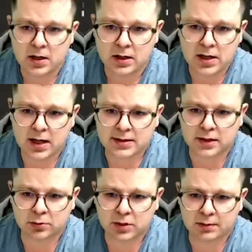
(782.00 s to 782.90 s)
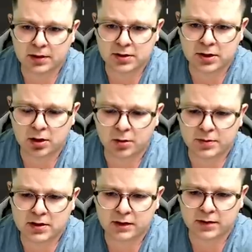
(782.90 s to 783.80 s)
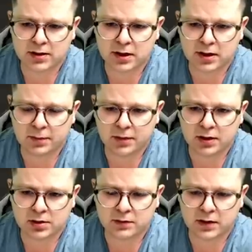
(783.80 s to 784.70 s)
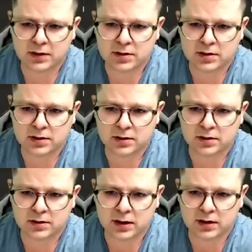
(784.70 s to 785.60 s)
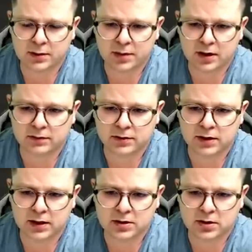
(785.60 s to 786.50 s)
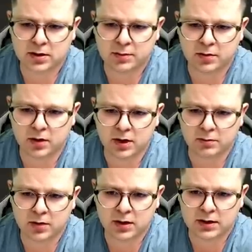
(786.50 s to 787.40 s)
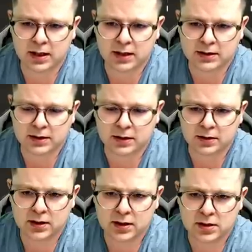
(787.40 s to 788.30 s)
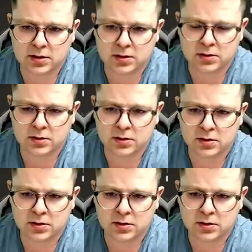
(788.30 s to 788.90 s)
Jasne, tutaj będzie opcja wieża G5, więc y, tak naprawdę co ja mogę? Mogę tak zagrać.